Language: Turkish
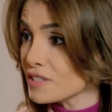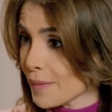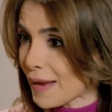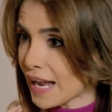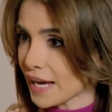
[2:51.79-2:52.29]

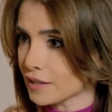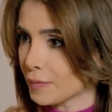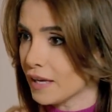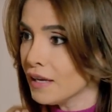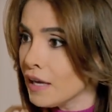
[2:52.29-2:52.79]
zebellah
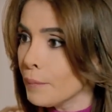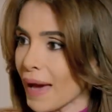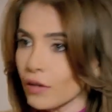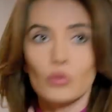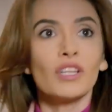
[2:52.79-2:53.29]
gibi.
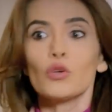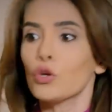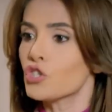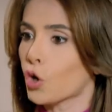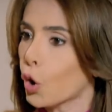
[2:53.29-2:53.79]
Ben onları görünce